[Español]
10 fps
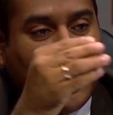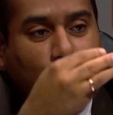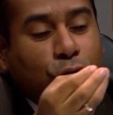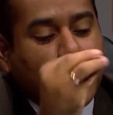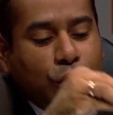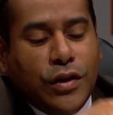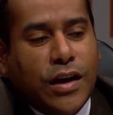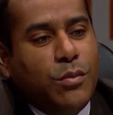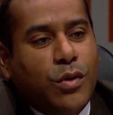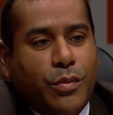Pero no
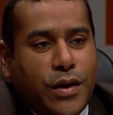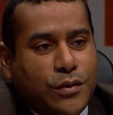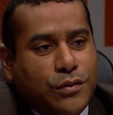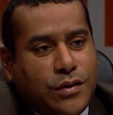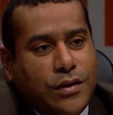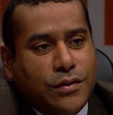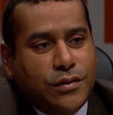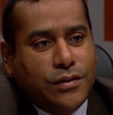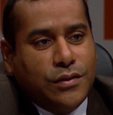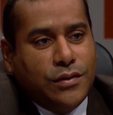son ejemplo para sus
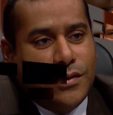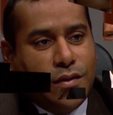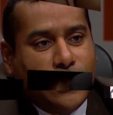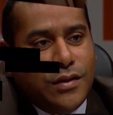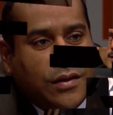hijos. Alguien